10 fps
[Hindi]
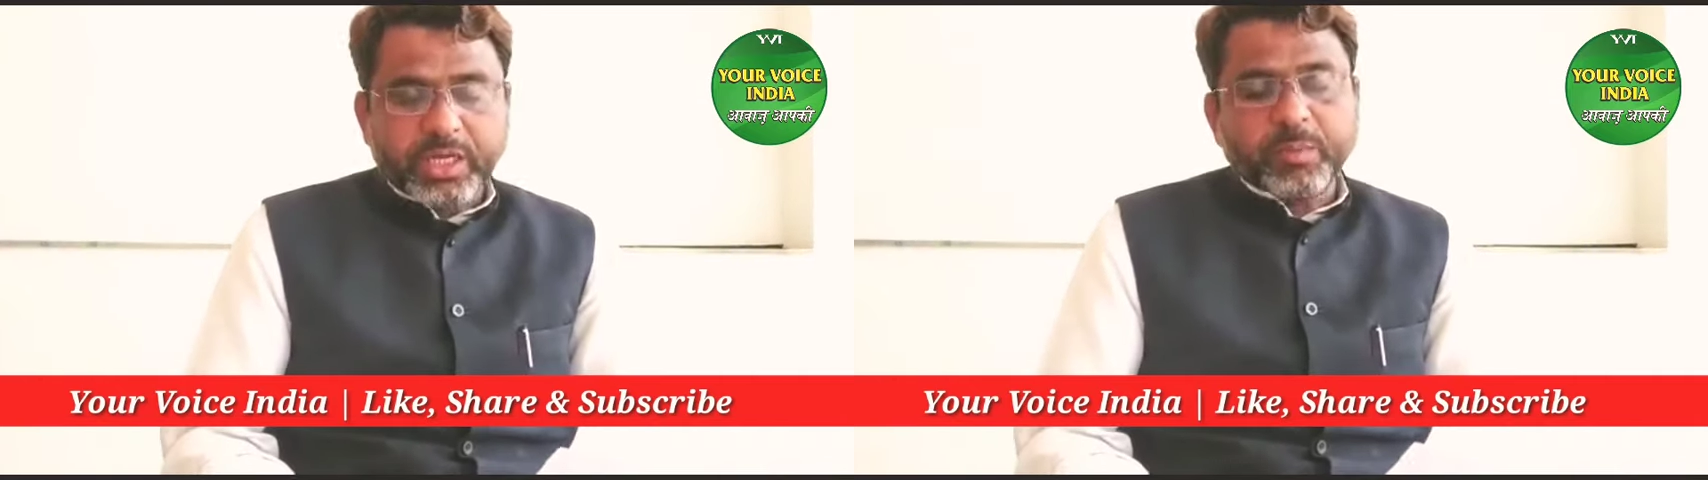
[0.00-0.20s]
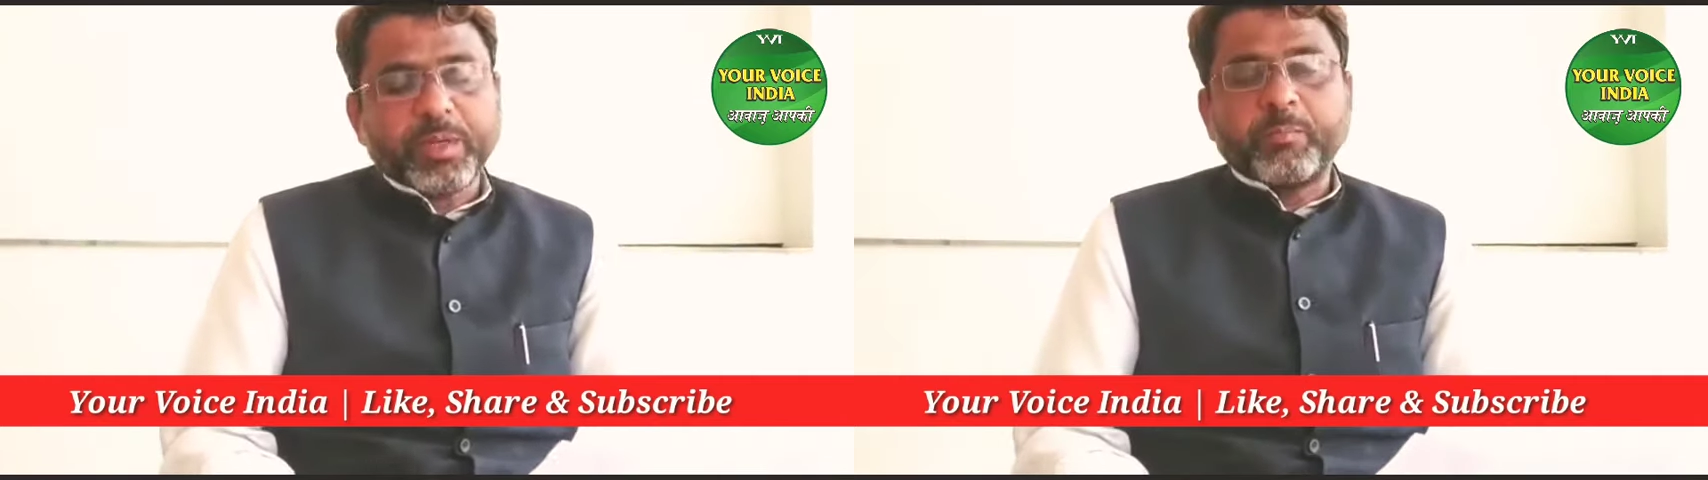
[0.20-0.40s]

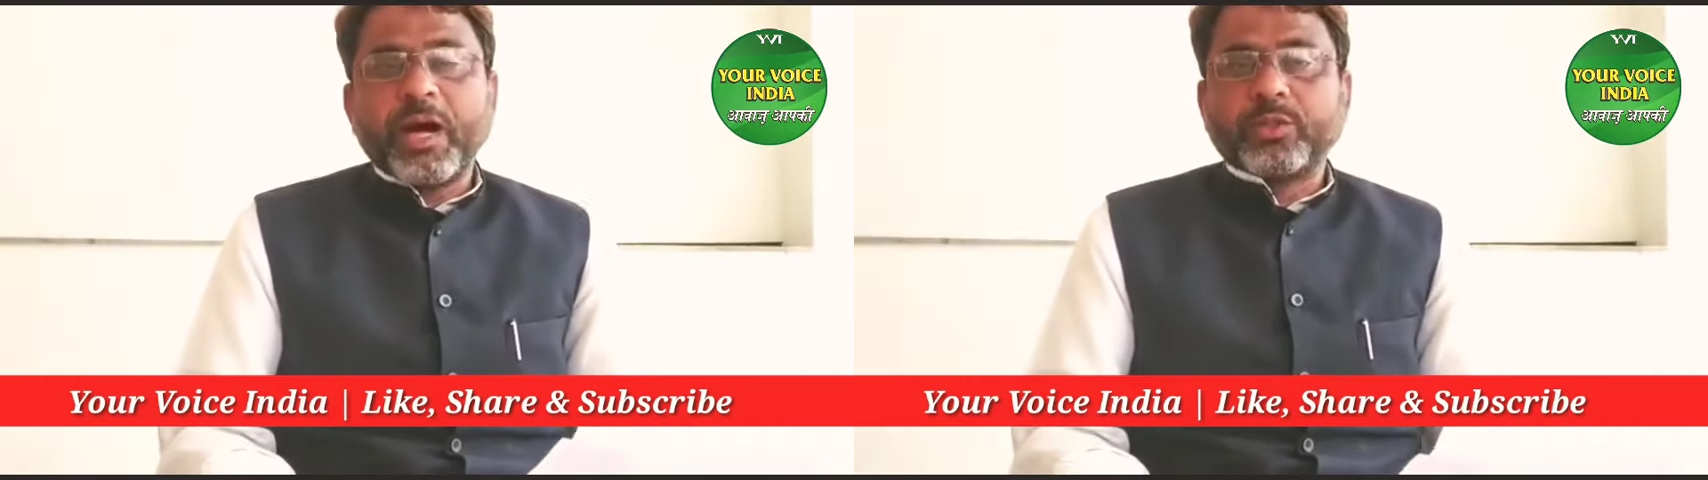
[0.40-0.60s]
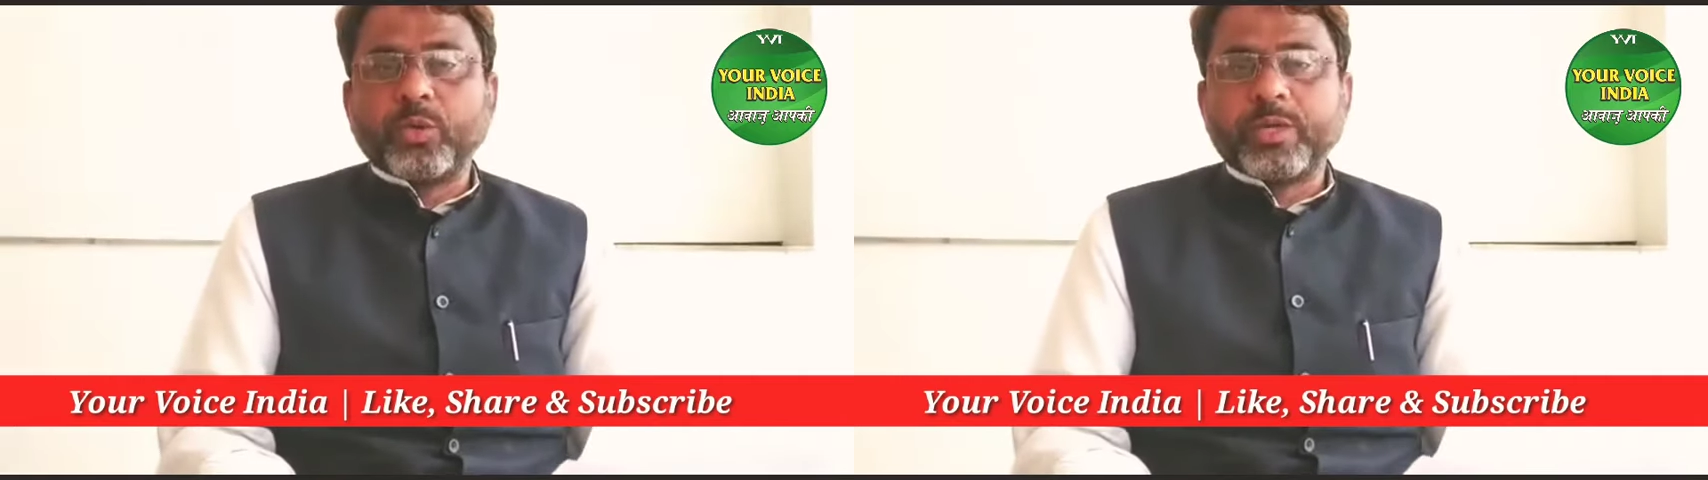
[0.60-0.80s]
करने पर
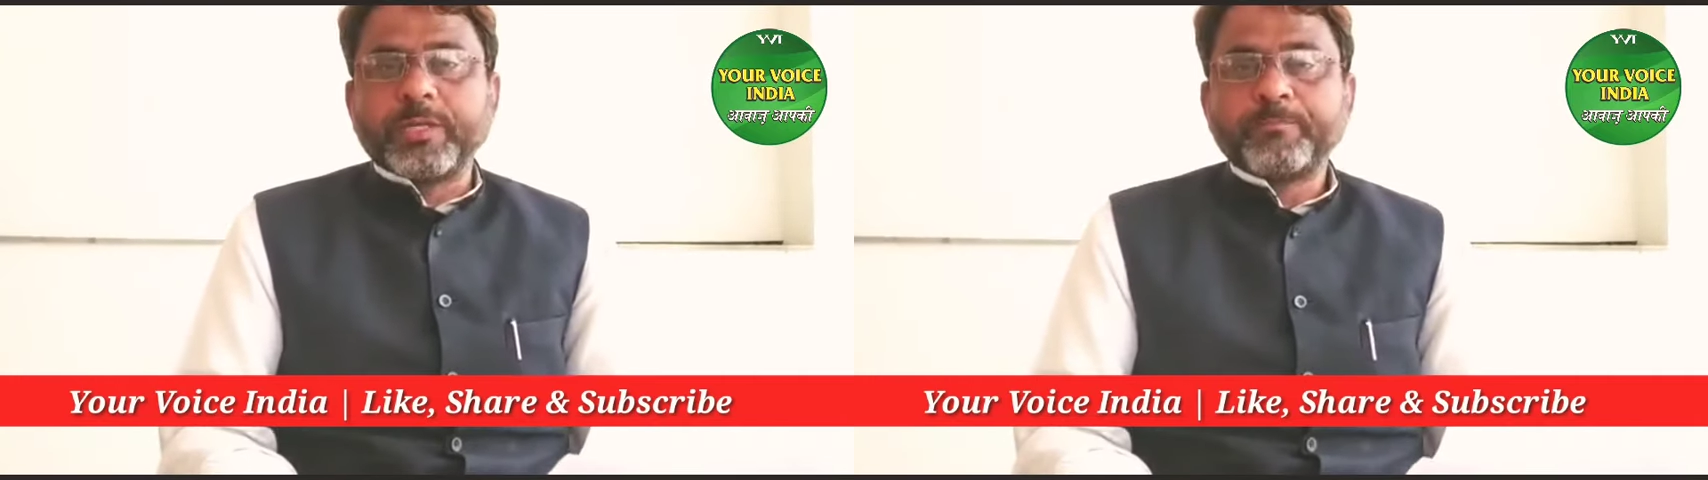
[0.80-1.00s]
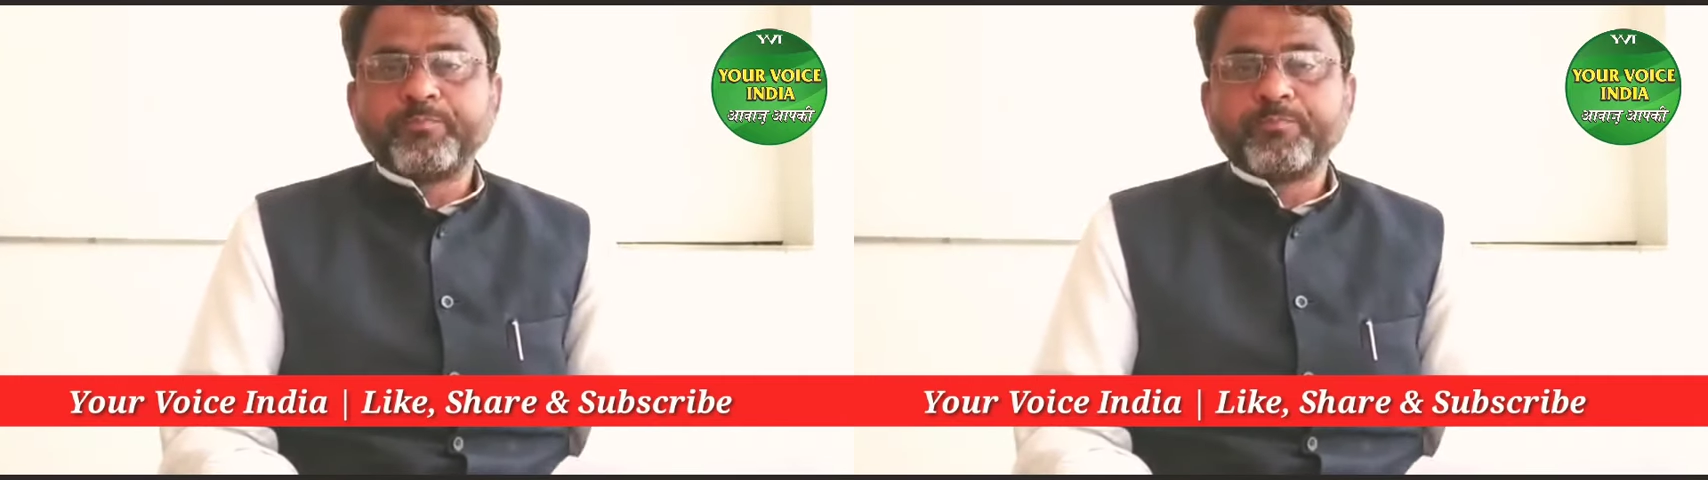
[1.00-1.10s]
बात होंगे